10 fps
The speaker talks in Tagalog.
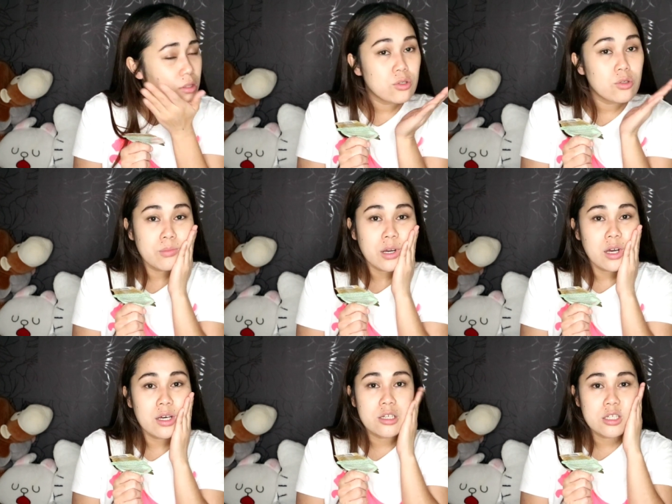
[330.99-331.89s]
yung
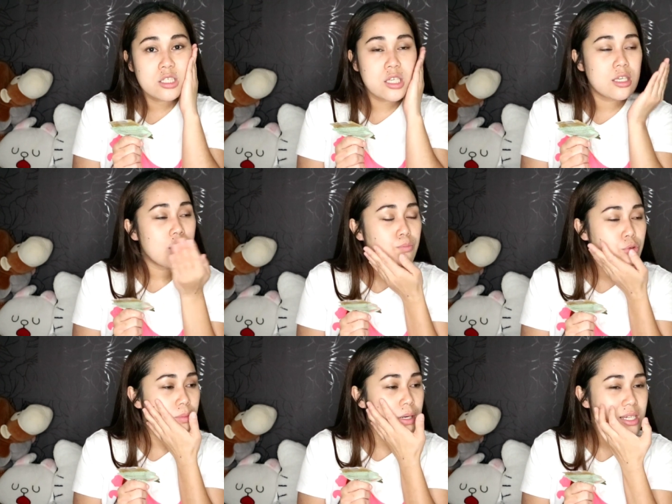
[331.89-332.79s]
baga
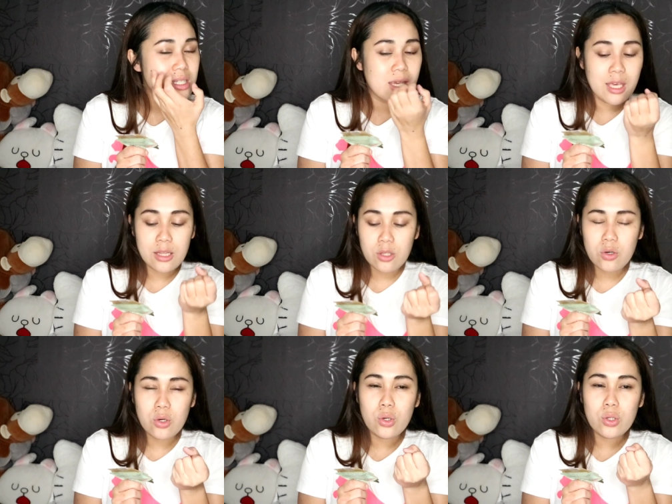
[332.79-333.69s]
nagsikip yung mga skin
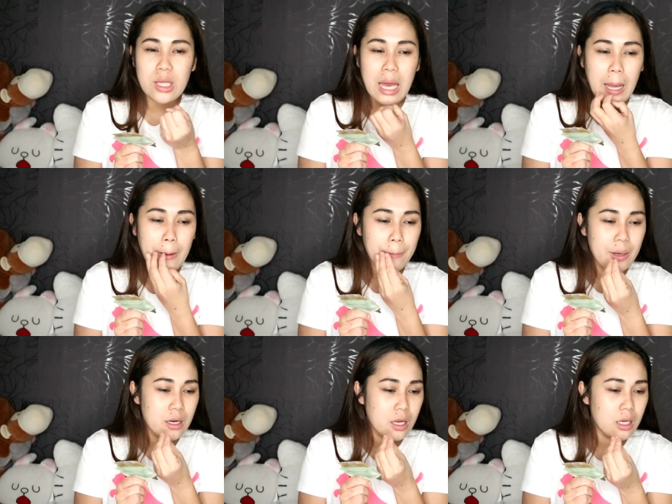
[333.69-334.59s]
ko na
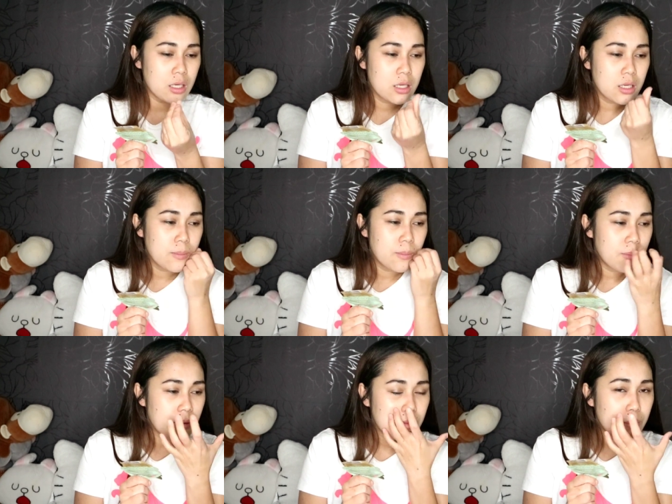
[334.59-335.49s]
parang,
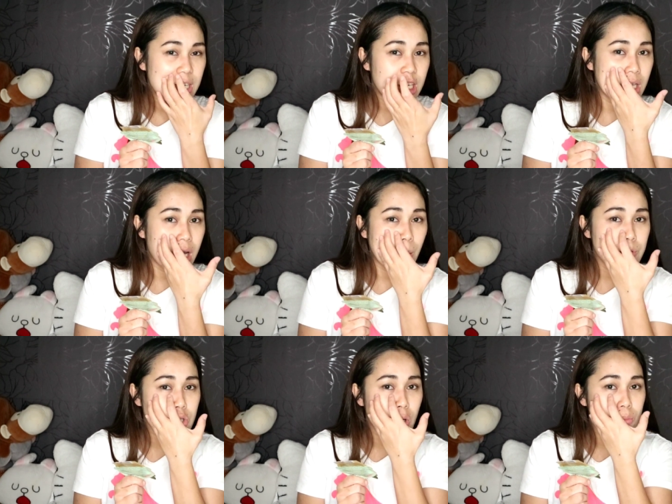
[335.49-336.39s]
eh, may
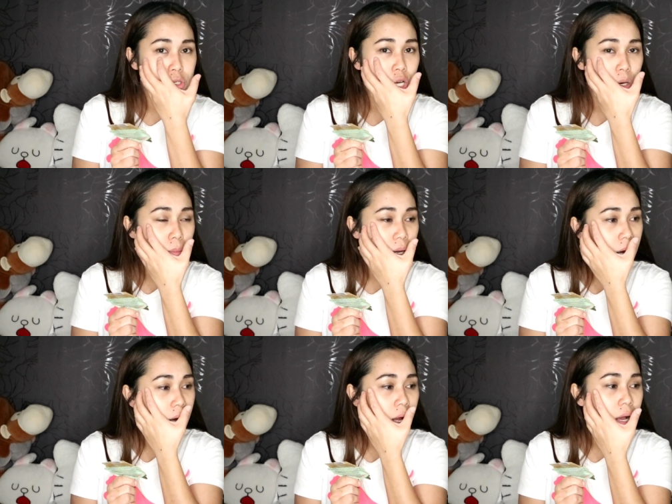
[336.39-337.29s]
inaabsorb siyang mga